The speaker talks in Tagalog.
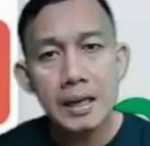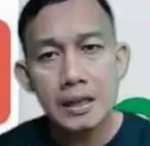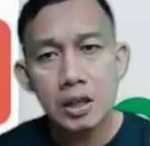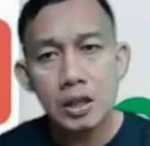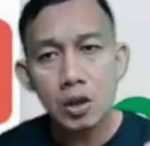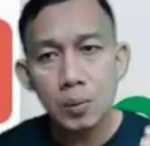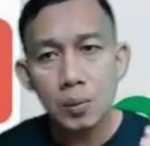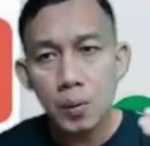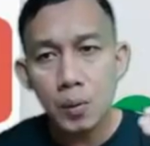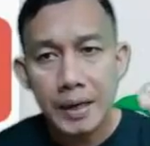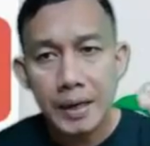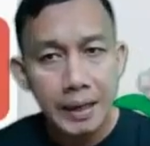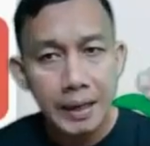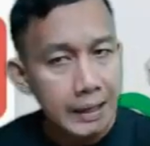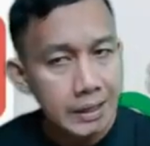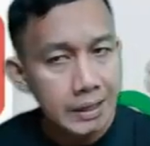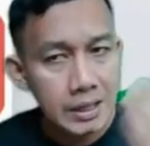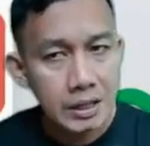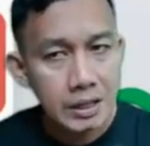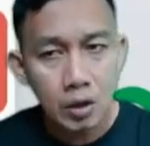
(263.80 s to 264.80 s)
ito po ay
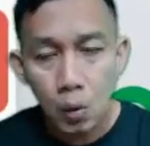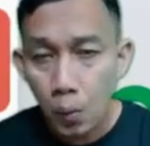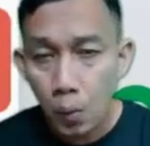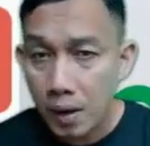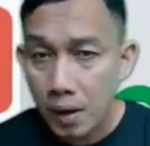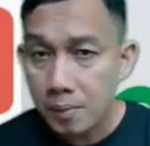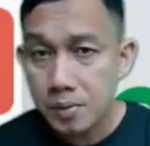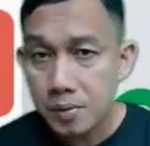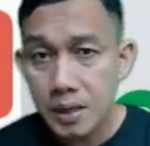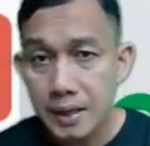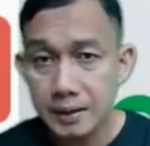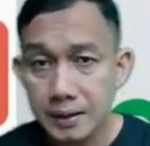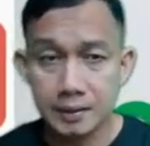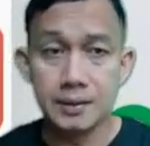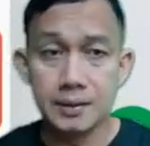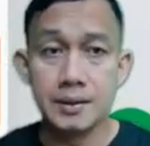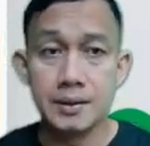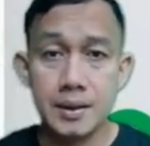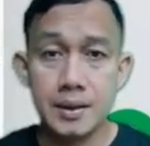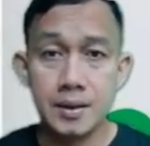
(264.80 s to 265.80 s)
legit website.
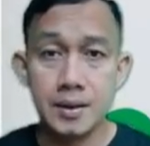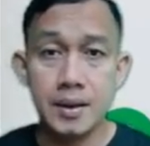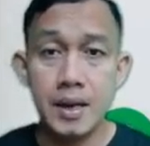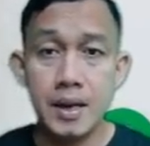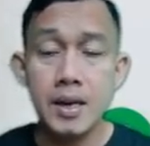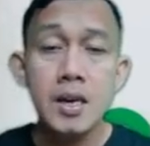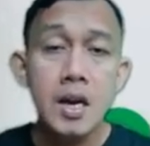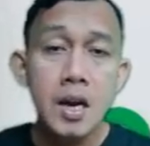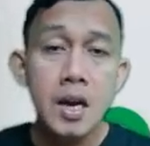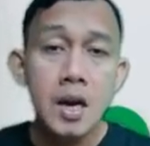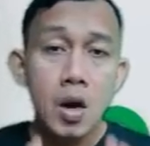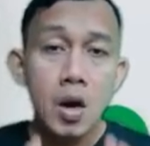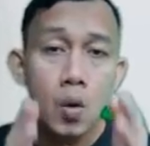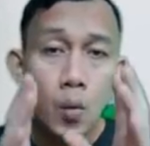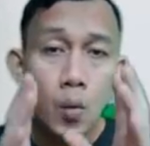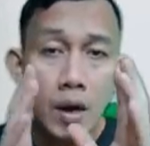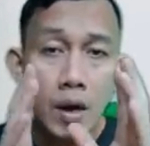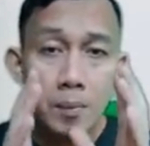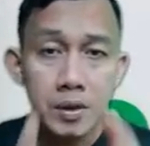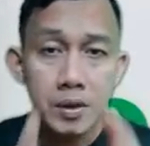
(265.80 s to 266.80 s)
Okay?
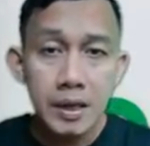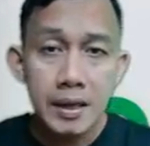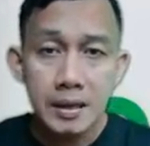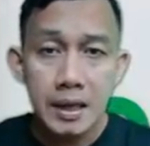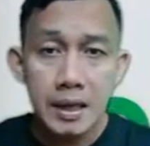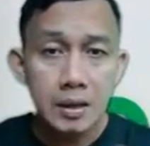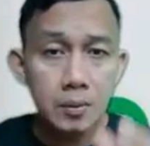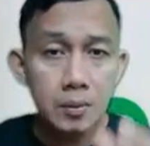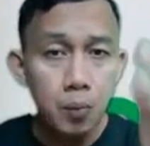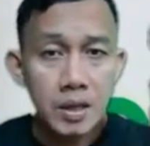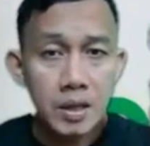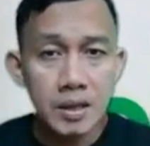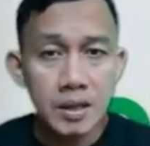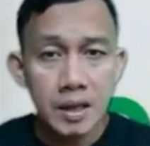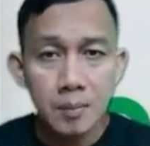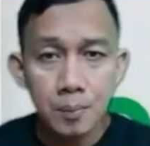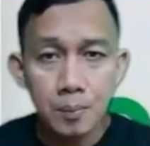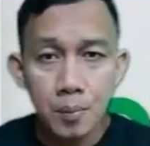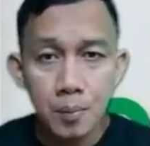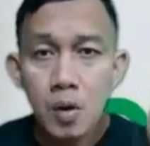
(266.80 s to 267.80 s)
website at pwede rin
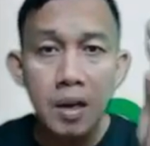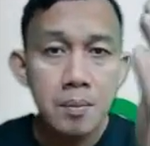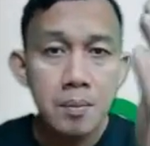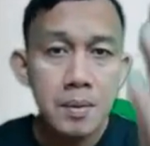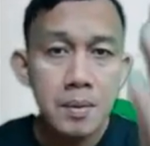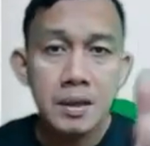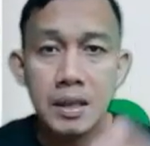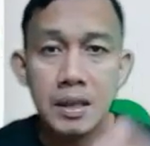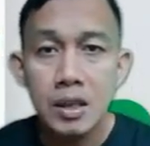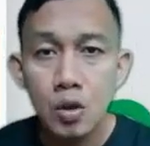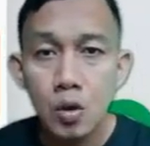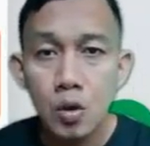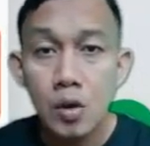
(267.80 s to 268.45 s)
pong gamitin yung